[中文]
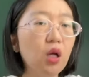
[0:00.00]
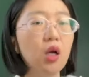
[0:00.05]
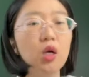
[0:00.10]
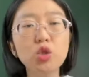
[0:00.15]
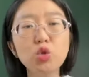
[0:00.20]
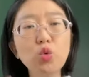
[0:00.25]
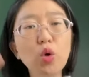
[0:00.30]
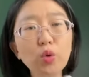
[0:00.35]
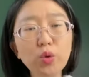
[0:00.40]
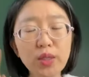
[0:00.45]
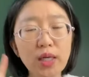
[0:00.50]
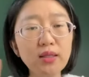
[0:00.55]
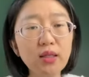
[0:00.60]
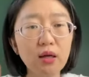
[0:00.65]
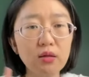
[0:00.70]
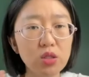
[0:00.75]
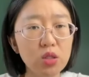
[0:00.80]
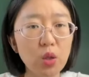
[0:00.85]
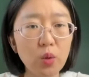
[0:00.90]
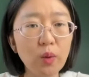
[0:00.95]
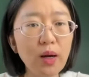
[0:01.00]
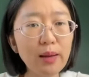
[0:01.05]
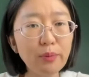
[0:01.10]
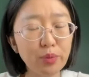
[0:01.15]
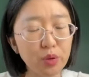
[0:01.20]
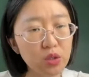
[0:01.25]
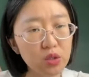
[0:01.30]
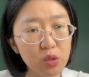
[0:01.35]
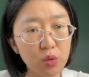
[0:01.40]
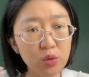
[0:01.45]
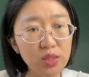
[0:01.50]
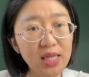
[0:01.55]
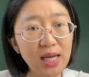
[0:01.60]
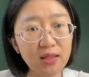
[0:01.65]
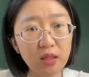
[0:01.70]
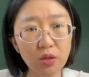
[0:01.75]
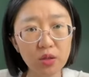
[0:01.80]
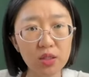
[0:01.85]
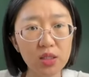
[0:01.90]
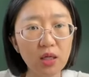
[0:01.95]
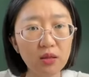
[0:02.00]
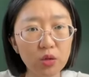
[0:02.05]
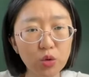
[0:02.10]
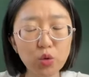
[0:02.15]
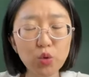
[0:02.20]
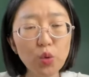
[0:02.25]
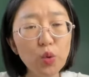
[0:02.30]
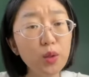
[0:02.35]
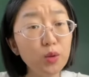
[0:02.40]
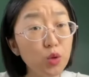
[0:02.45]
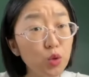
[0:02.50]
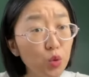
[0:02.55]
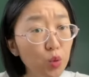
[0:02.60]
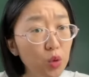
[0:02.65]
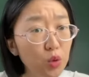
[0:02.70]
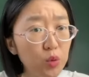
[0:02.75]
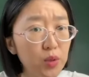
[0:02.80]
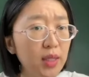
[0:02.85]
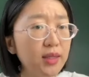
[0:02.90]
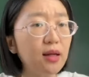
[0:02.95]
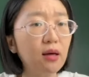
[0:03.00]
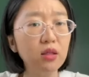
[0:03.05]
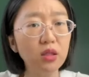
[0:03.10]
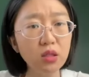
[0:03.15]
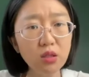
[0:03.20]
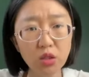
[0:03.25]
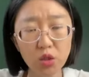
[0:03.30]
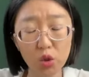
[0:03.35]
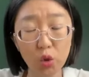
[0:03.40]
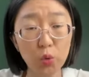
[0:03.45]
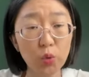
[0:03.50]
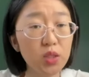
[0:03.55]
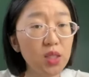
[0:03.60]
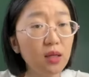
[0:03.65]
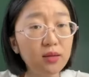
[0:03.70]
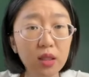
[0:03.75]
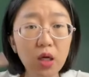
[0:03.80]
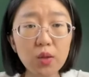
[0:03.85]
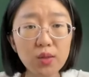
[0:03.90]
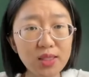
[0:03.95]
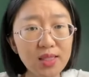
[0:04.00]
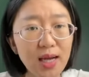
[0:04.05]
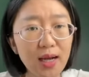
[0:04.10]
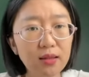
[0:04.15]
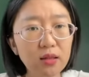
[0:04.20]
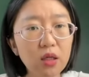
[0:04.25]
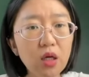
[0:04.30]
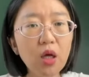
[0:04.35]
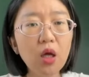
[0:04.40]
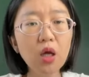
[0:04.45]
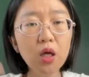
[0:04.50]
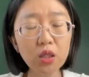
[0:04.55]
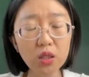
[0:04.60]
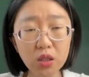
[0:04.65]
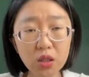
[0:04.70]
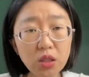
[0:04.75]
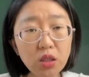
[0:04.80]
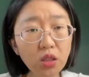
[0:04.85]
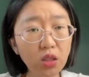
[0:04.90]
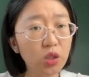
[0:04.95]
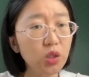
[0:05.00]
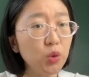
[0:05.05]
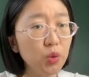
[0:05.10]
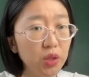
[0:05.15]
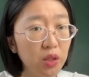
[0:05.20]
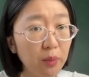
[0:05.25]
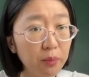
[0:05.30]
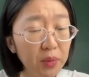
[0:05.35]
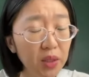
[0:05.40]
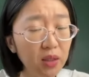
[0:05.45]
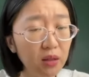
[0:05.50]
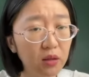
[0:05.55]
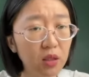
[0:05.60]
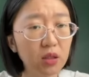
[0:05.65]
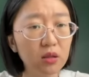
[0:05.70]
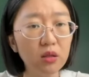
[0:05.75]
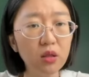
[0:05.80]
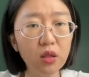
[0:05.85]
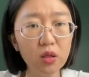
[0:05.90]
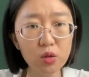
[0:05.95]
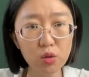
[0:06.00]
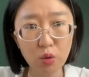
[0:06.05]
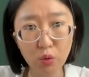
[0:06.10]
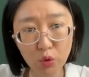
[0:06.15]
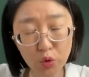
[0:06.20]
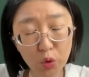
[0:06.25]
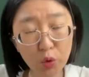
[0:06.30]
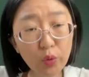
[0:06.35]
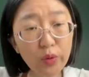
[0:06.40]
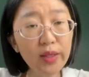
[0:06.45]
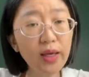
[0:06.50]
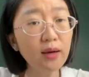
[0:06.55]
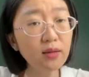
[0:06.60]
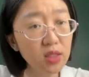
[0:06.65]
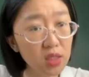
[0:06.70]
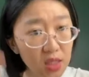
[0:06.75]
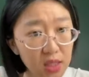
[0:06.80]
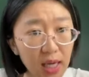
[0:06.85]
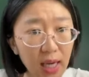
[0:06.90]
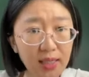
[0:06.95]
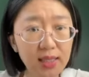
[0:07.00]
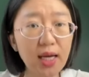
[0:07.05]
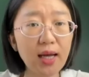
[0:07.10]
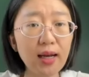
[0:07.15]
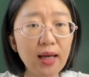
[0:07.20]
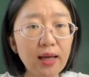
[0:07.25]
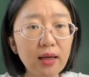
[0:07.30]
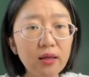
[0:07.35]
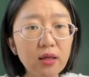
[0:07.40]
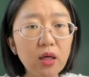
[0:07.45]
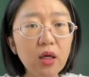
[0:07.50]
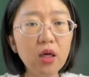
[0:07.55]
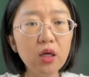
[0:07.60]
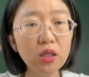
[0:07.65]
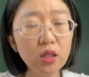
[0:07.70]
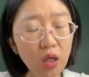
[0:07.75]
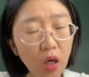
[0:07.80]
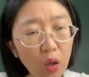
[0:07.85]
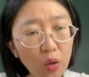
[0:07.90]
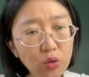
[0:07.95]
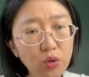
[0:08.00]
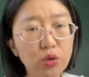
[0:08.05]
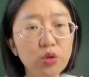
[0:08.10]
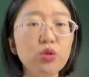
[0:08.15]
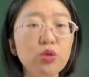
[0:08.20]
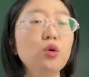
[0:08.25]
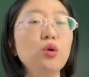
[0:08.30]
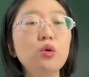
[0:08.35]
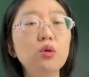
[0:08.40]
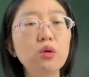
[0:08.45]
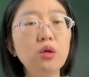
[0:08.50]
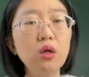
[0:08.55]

中国共产党从来不是从下到上的，中国中国共产党一定是从上到下的，一定是有一个命令从中央下下来，要求